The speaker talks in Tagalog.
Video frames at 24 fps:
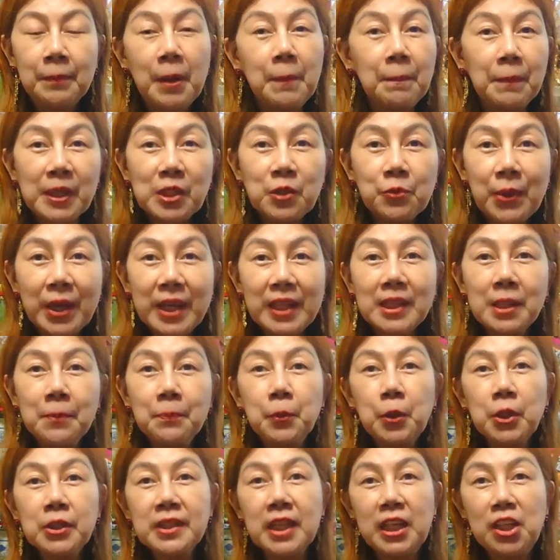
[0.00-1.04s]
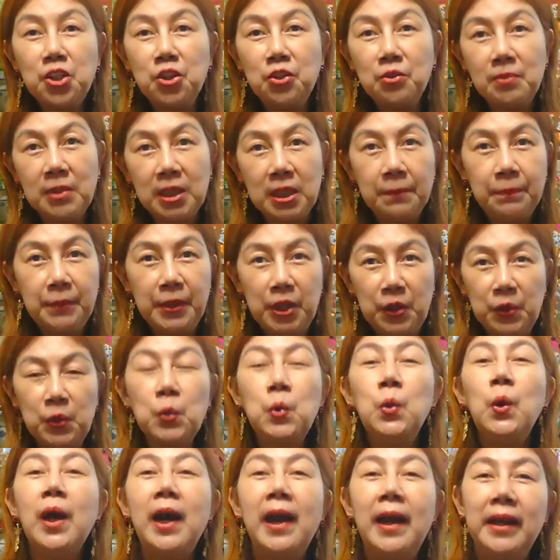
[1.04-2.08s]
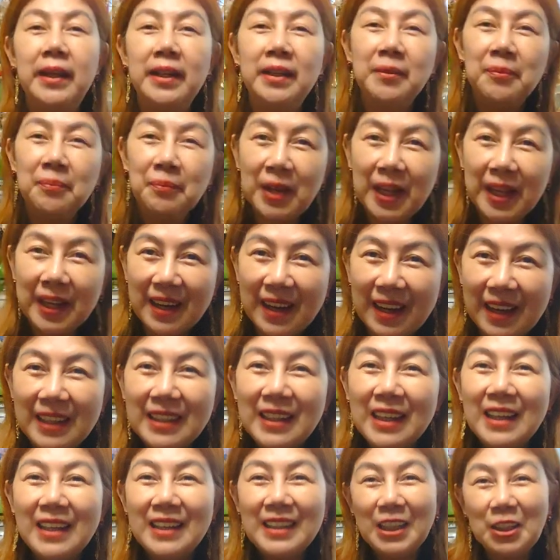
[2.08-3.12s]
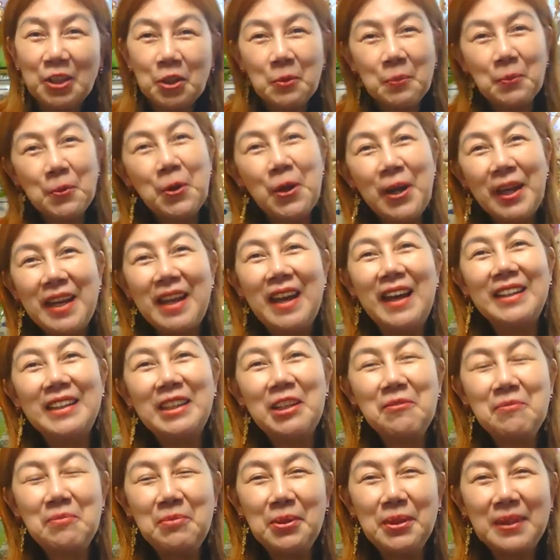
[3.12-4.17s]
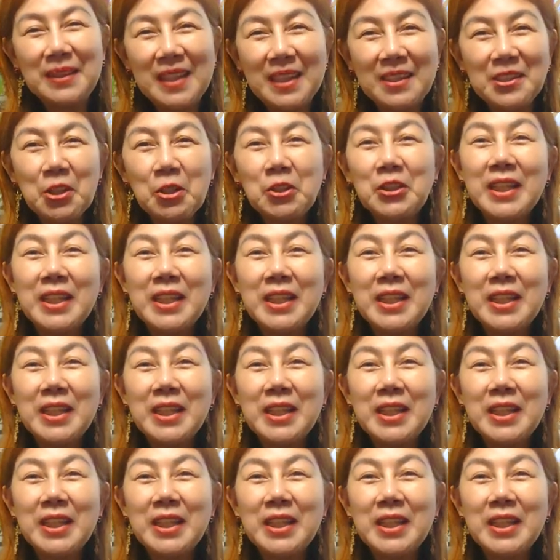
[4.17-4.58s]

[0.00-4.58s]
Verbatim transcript: Pampaswerte po sa inyong mga pintuan para ito po ay ating book set.